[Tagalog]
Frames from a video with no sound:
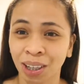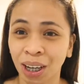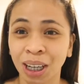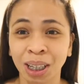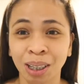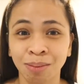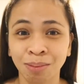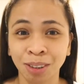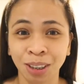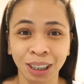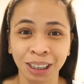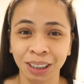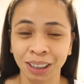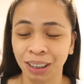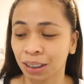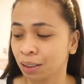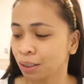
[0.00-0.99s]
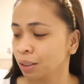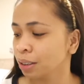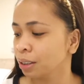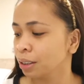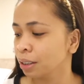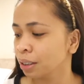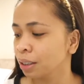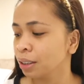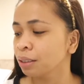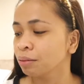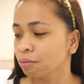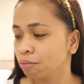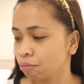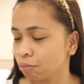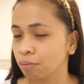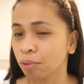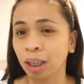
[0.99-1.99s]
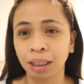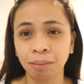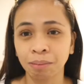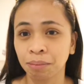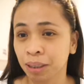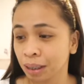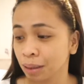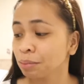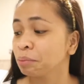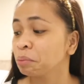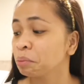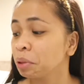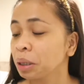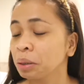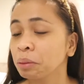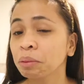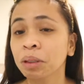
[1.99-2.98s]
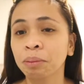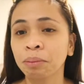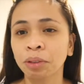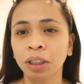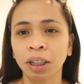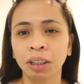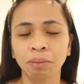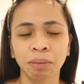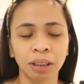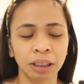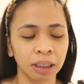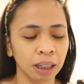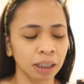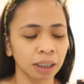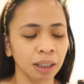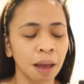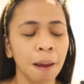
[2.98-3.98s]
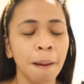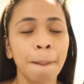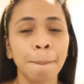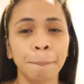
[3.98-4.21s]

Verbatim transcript: Alam ko ano to. Wait, mag, mag, muna kayo mag-text.